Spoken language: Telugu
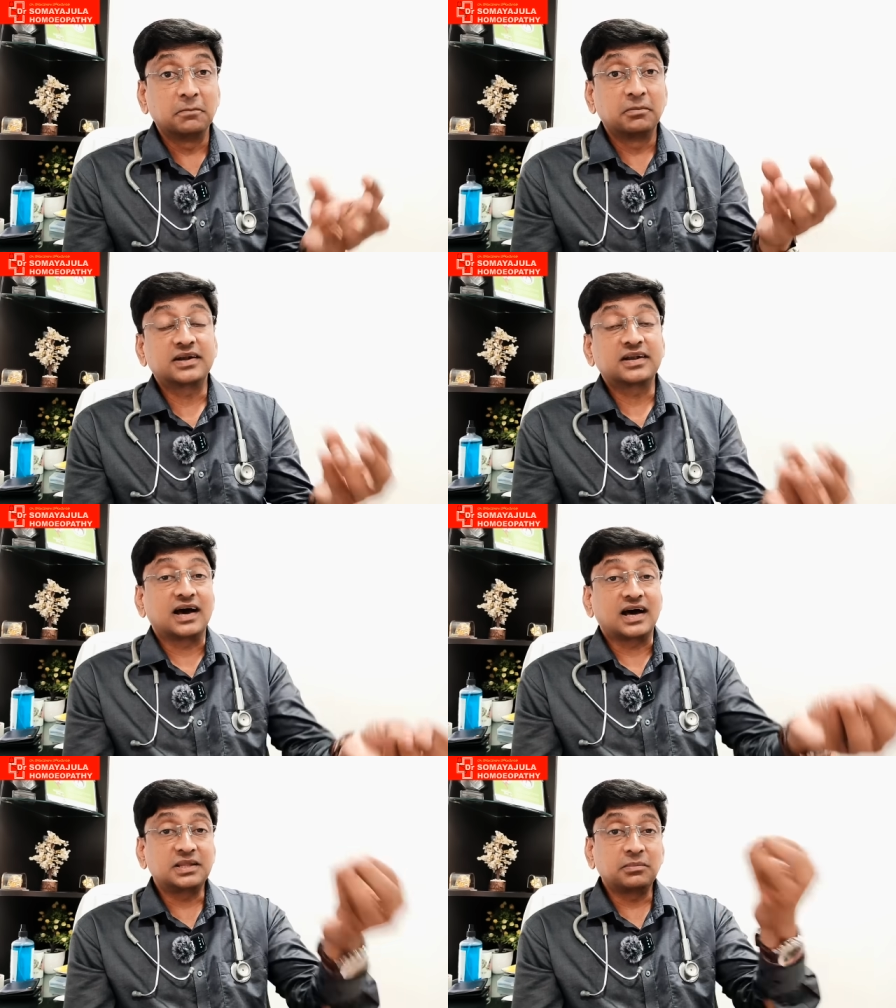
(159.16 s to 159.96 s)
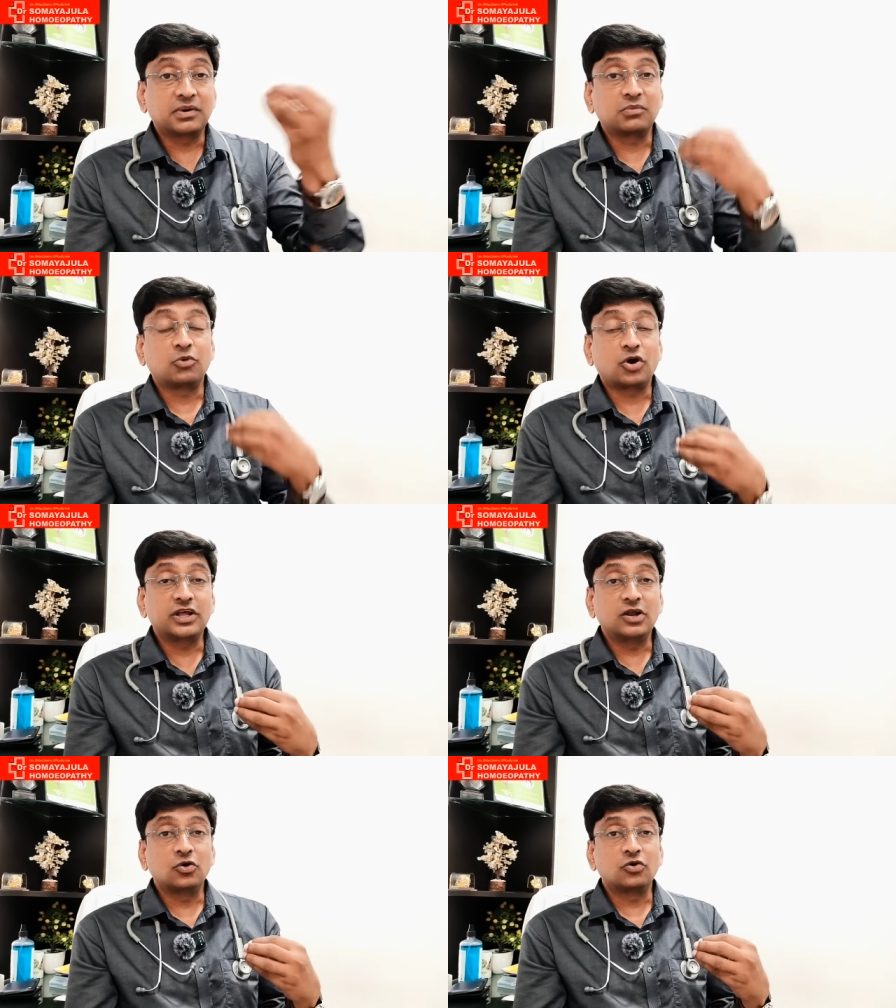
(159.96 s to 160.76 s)
బట్ అది మన
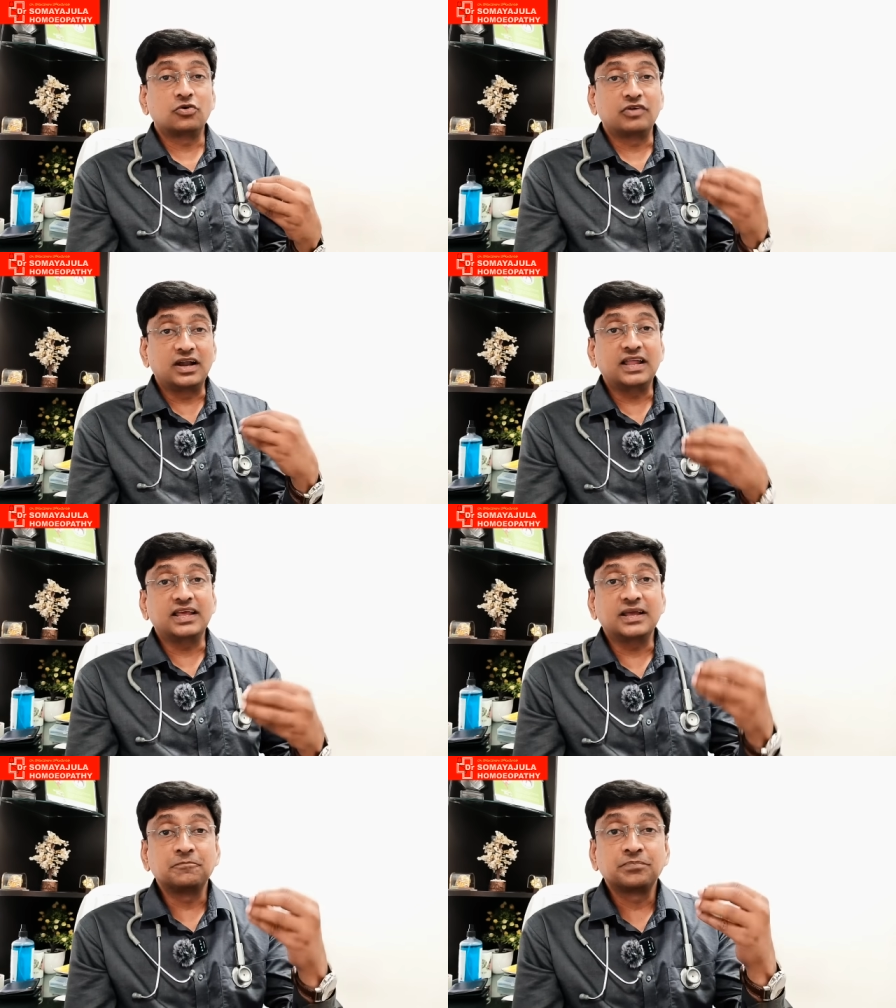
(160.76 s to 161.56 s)
బాడీలో వెళ్ళి